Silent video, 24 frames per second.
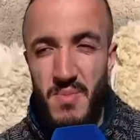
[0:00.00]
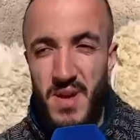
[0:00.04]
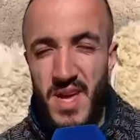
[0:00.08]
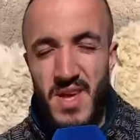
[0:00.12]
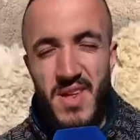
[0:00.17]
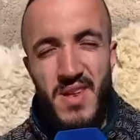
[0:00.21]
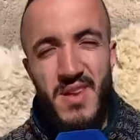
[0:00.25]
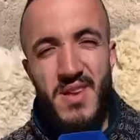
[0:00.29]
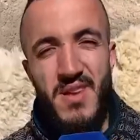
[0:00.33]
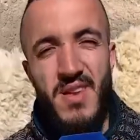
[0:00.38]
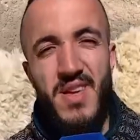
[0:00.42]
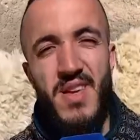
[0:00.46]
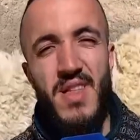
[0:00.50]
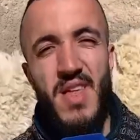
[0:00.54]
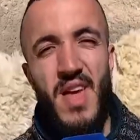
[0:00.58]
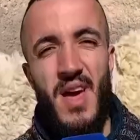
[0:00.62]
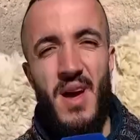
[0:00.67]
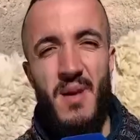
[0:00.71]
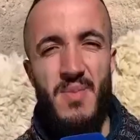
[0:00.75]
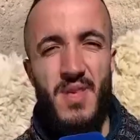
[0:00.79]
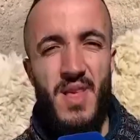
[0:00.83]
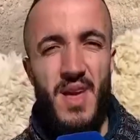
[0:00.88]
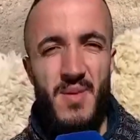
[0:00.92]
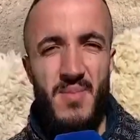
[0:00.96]
كاينش شي
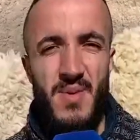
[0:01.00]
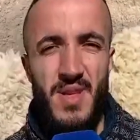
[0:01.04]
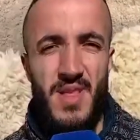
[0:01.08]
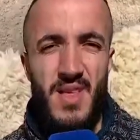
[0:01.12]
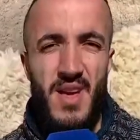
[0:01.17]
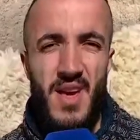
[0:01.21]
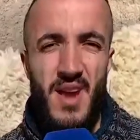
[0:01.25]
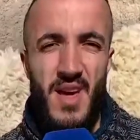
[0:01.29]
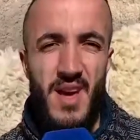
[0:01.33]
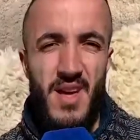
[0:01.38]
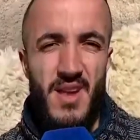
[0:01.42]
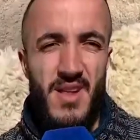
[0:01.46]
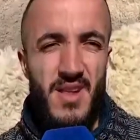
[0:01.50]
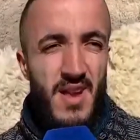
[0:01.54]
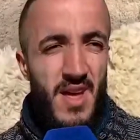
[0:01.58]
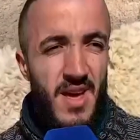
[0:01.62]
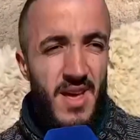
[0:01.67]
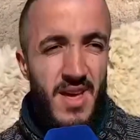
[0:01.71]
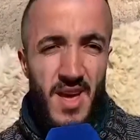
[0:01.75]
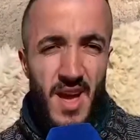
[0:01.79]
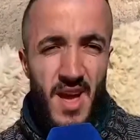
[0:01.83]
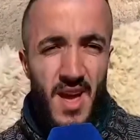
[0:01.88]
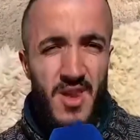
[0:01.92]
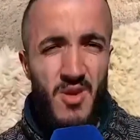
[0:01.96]
دعم زعما صراحه الله
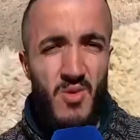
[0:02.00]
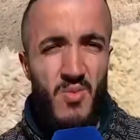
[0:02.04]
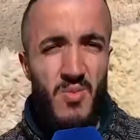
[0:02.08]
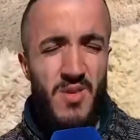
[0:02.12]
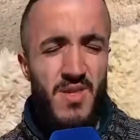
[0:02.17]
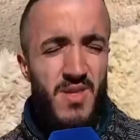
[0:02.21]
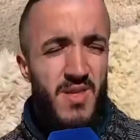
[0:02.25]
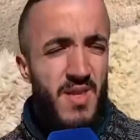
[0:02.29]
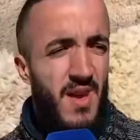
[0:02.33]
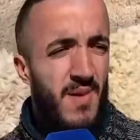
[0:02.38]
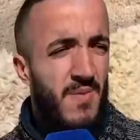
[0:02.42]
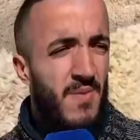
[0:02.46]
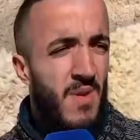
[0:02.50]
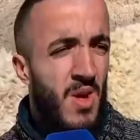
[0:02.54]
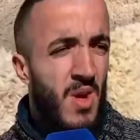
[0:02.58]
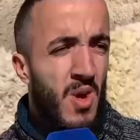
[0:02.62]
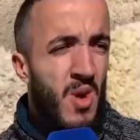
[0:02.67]
كيعانيو بزاف